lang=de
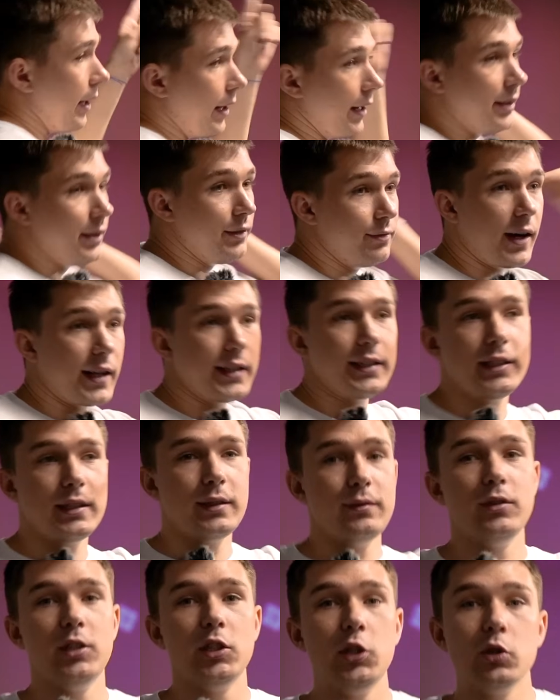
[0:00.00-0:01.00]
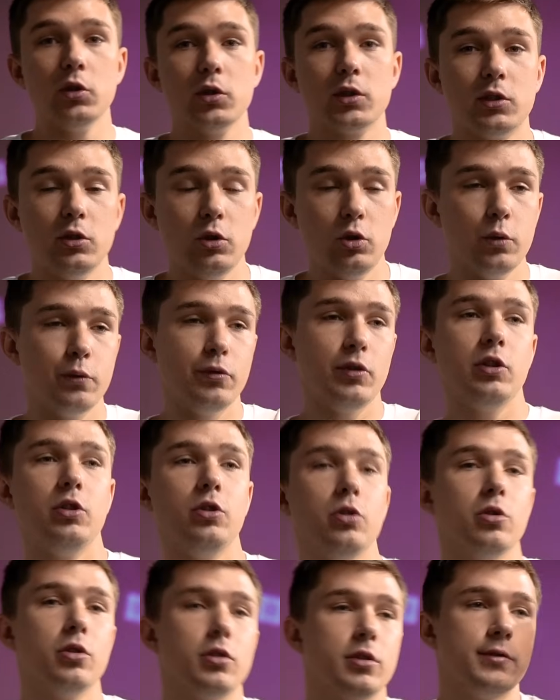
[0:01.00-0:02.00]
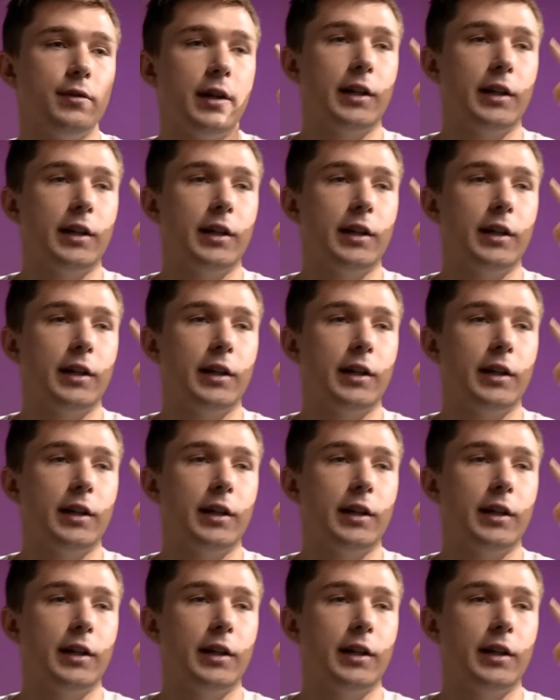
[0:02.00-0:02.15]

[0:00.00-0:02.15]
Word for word: äh, die Wadi-Team-Videos, YouTube-Videos,